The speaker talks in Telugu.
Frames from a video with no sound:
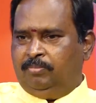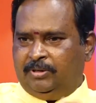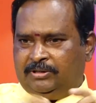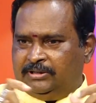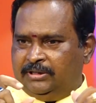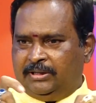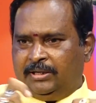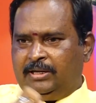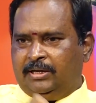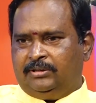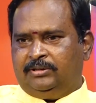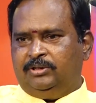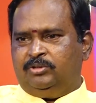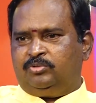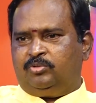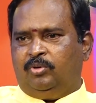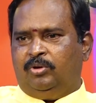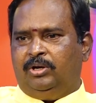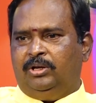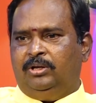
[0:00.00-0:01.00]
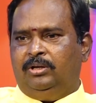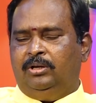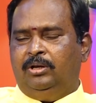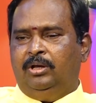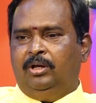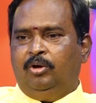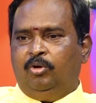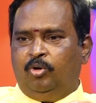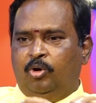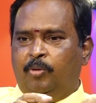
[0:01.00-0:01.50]
ప్రతి దగ్గర తీసుకొని
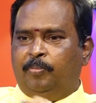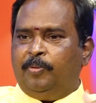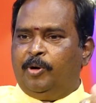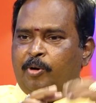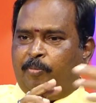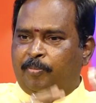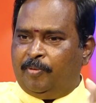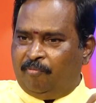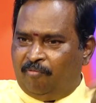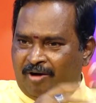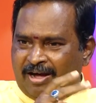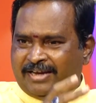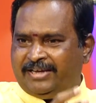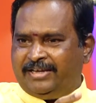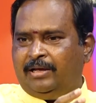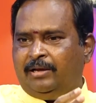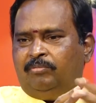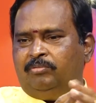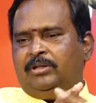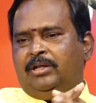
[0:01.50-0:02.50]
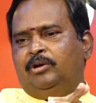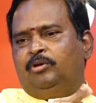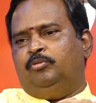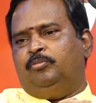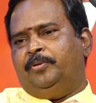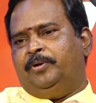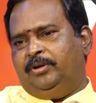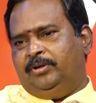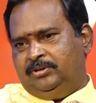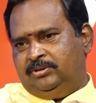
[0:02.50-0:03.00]
గొప్ప గొప్ప వాక్యాలు దానికి
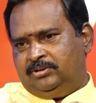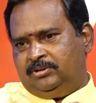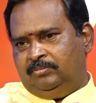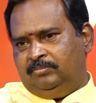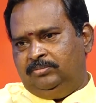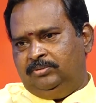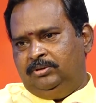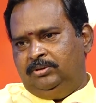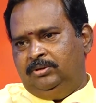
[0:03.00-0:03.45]
ఉపయోగిస్తాం